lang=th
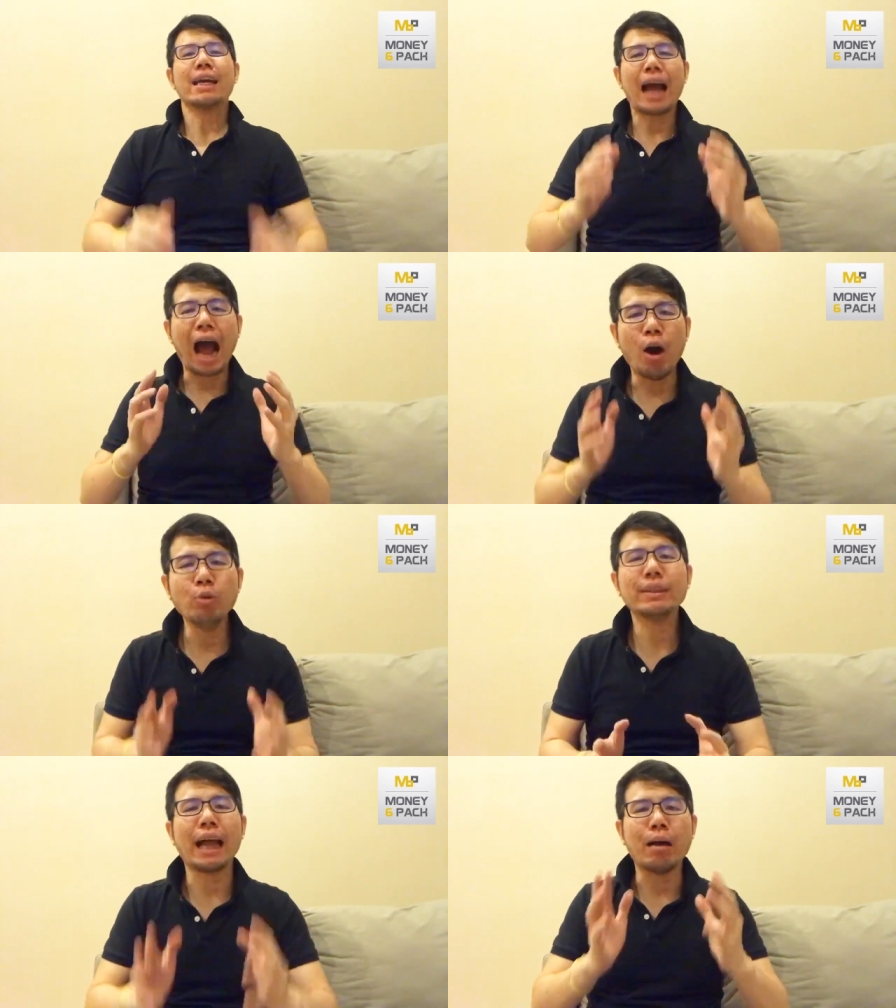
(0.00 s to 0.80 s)
เขา
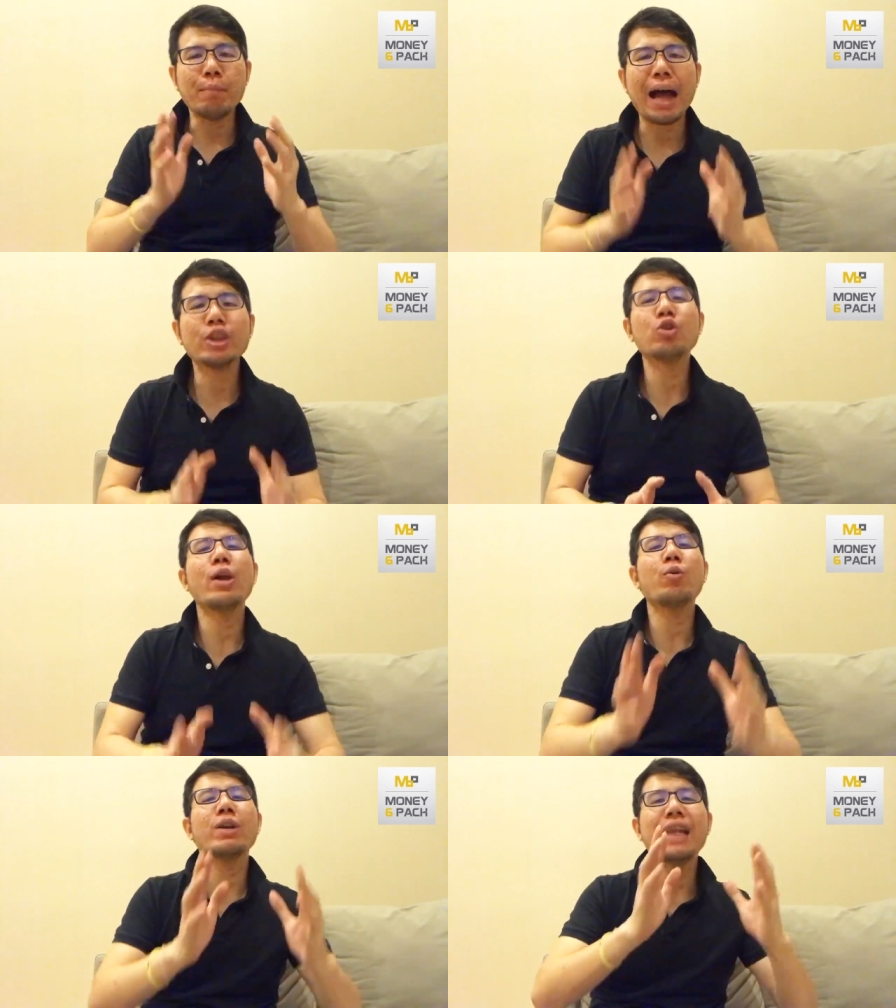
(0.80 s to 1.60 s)
สามารถช่วย
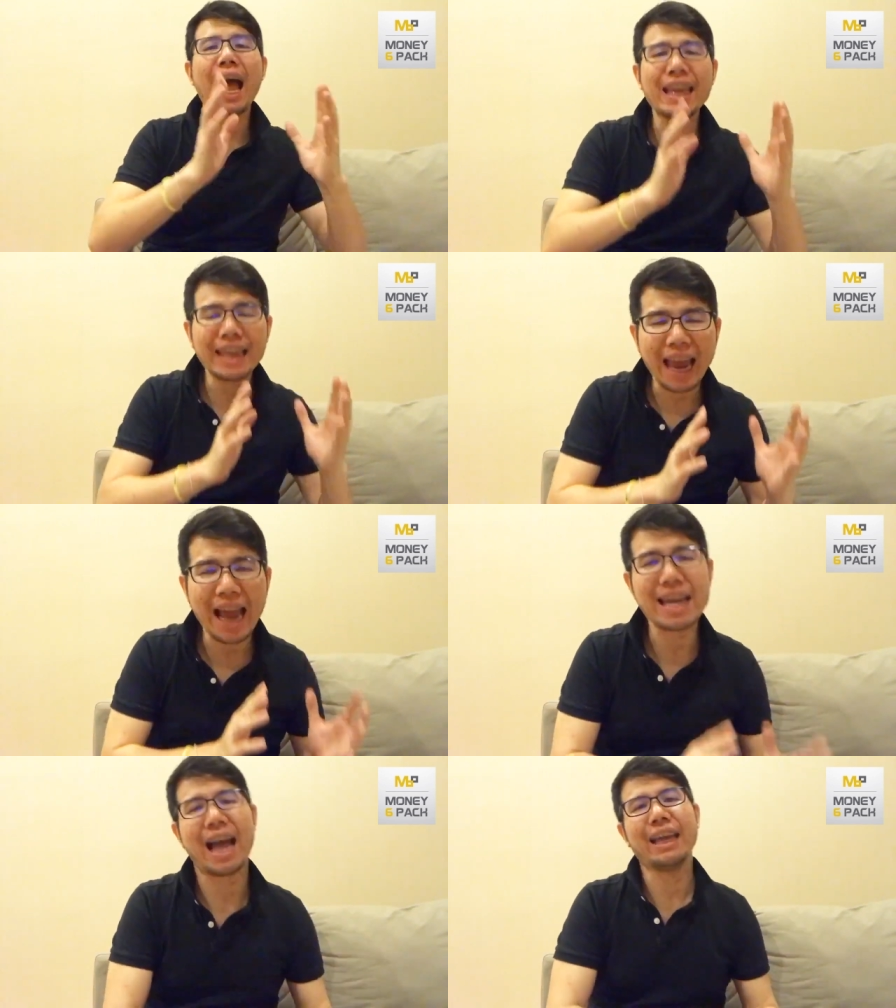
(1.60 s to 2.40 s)
คุณได้แค่
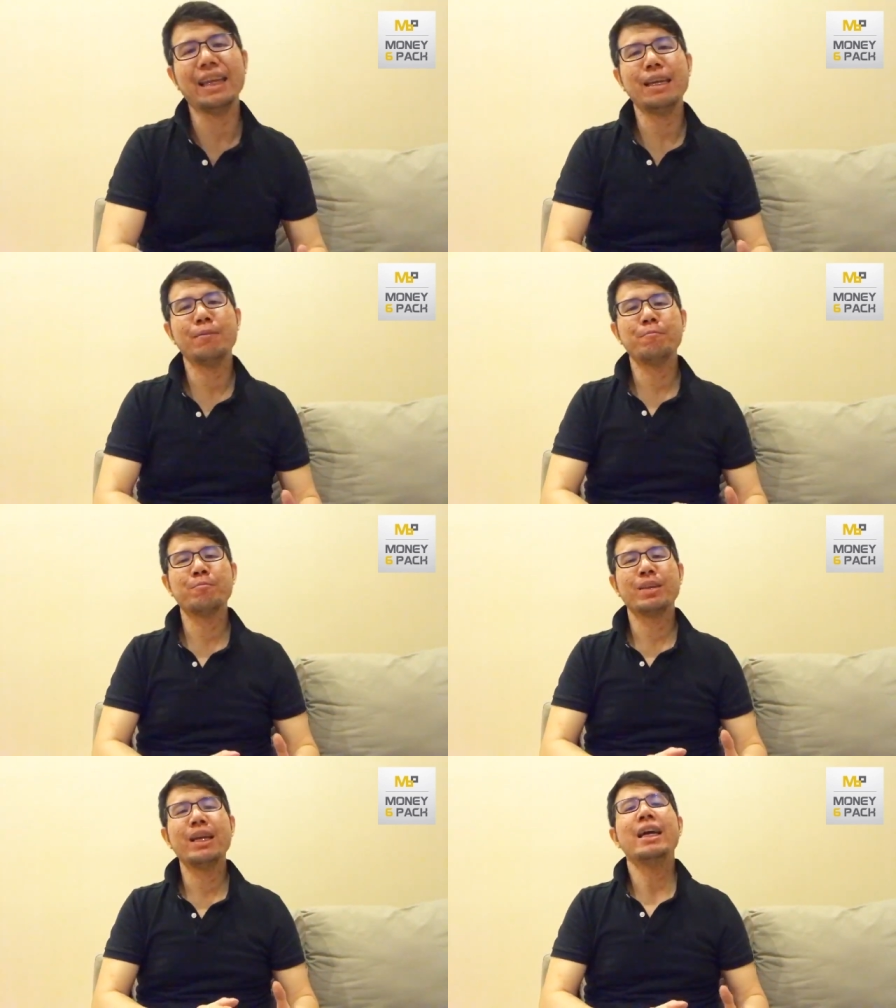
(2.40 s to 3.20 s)
ไหน
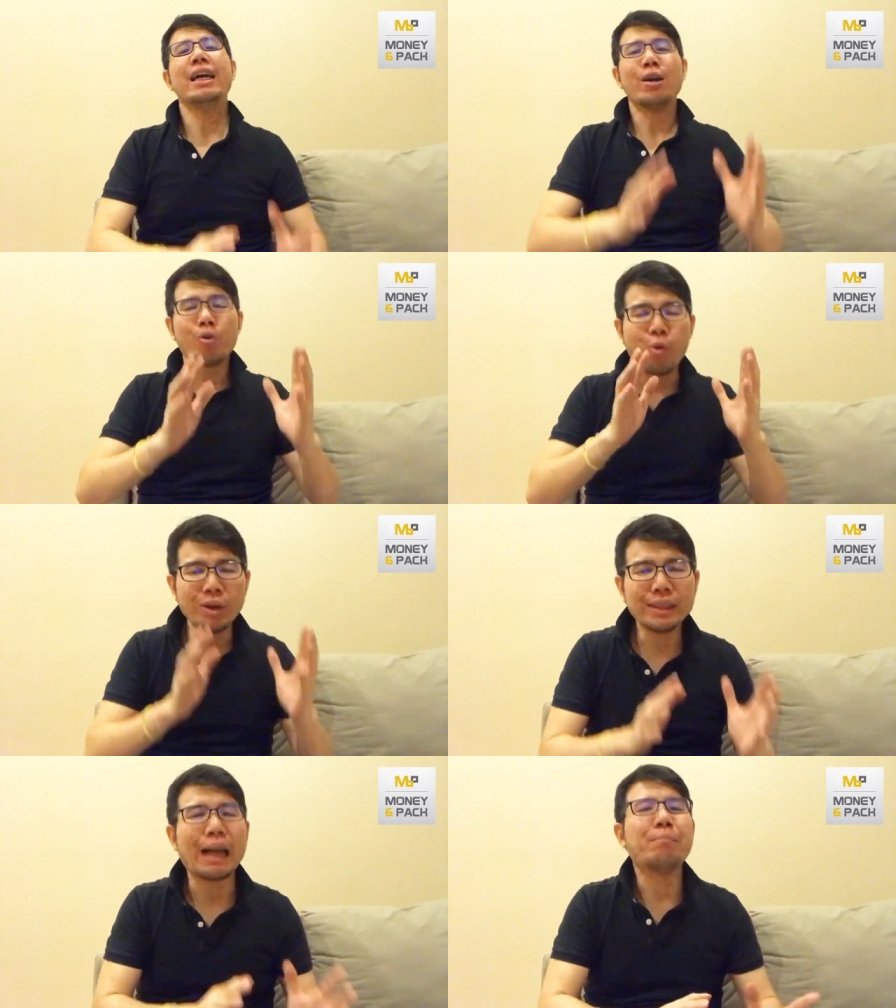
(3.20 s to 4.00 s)
คุณ
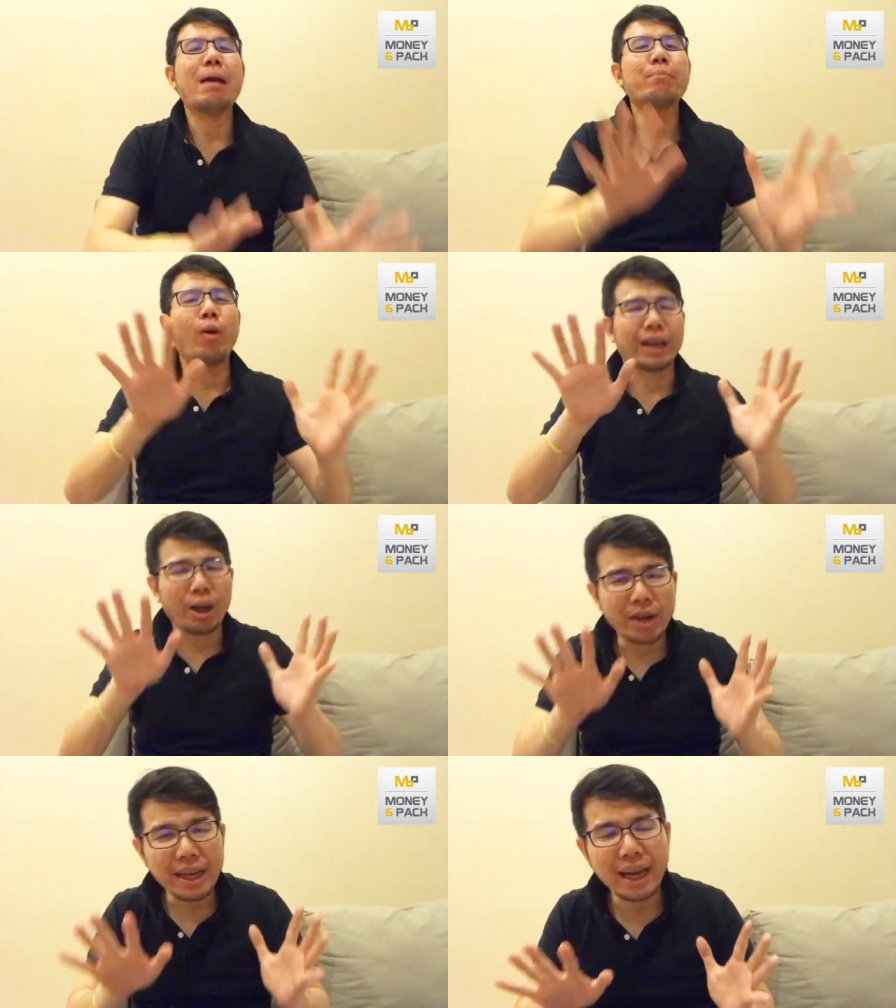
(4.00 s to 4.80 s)
สามารถผ่อนเขา
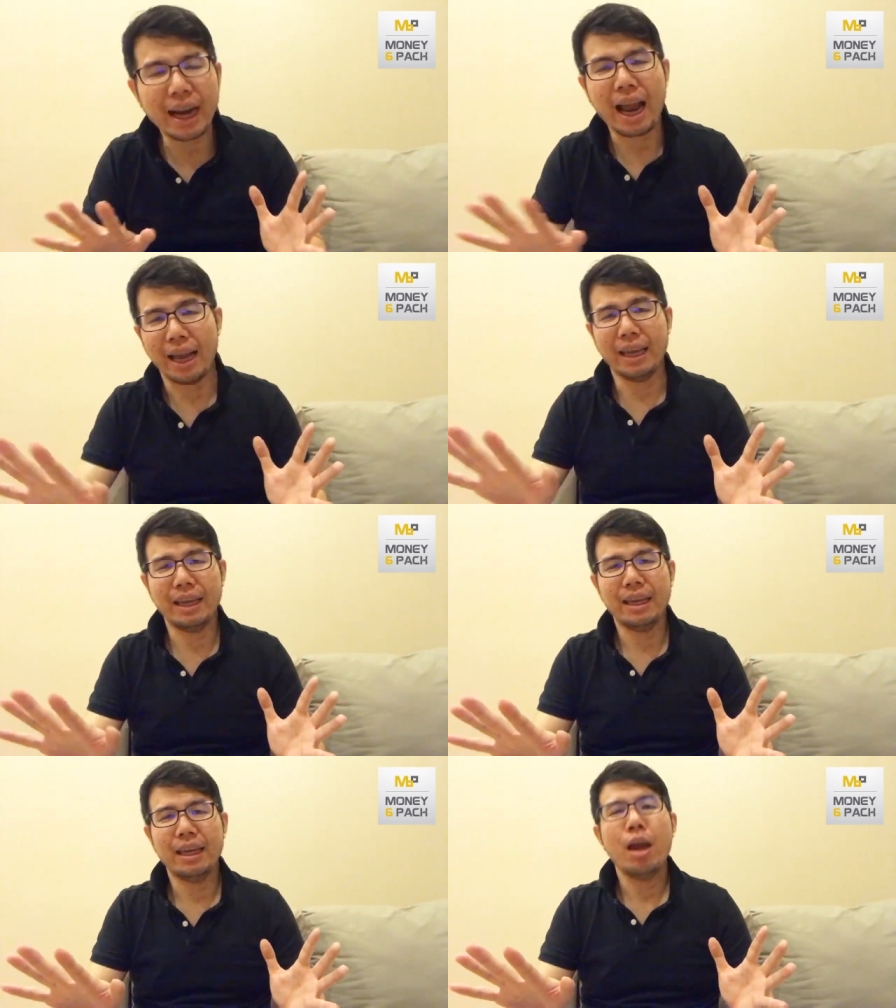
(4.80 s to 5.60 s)
ได้ยังไง
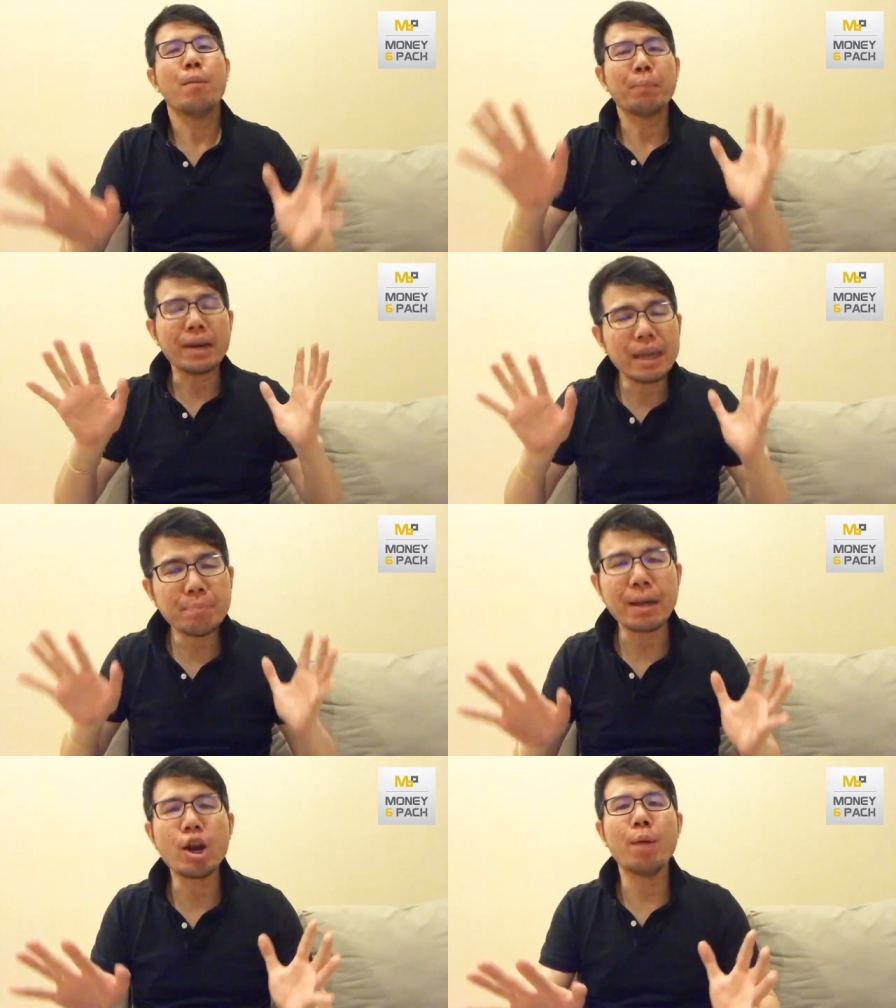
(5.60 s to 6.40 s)
ปณีป
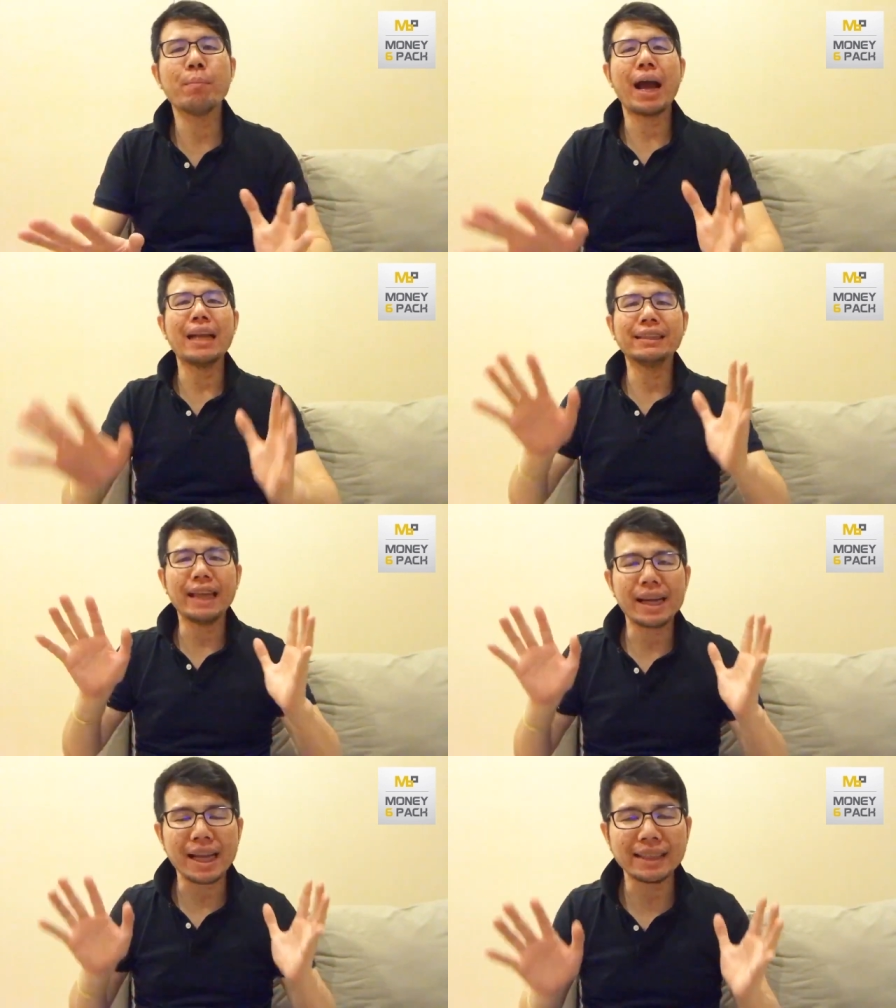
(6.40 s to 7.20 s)
ระนอมการเจ
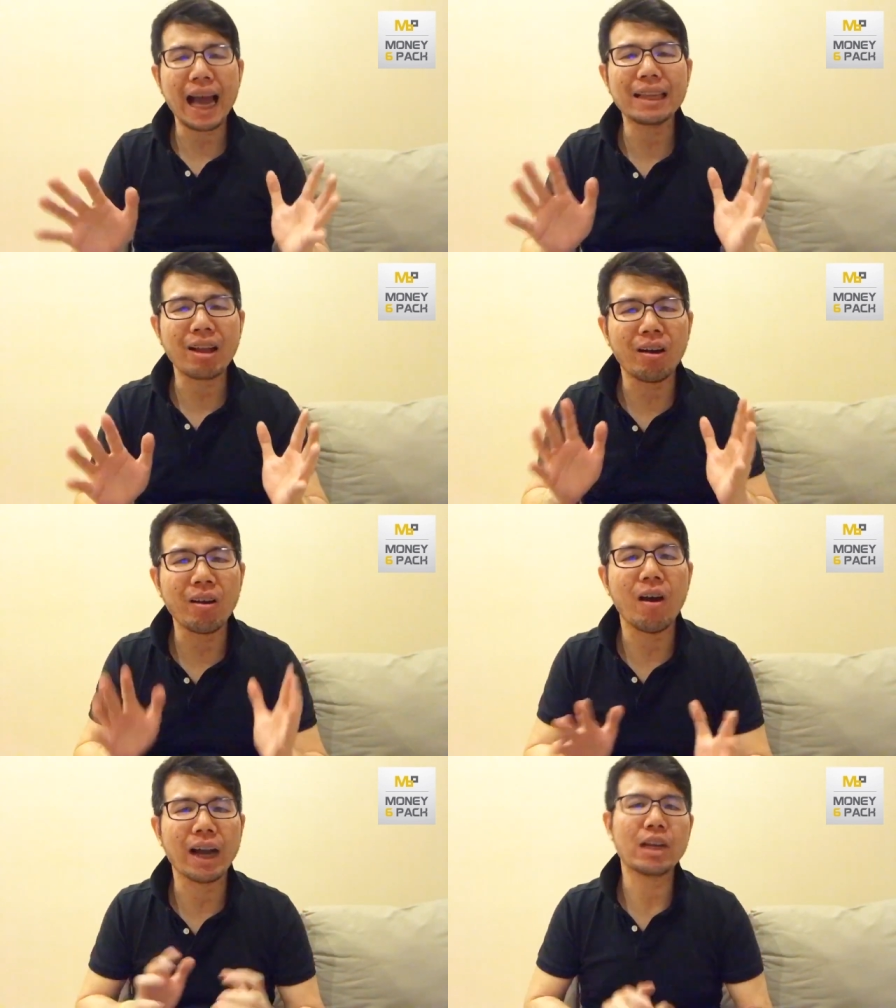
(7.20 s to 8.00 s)
รจาต่อร
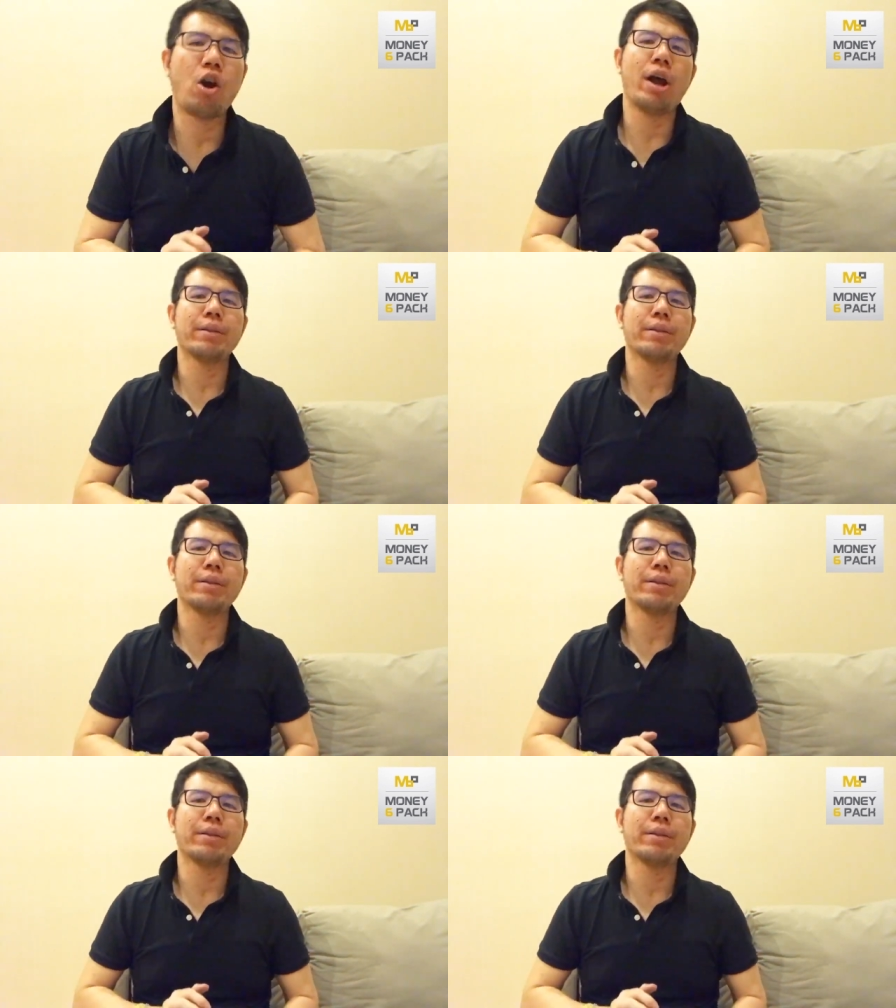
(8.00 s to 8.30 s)
องกันก่อน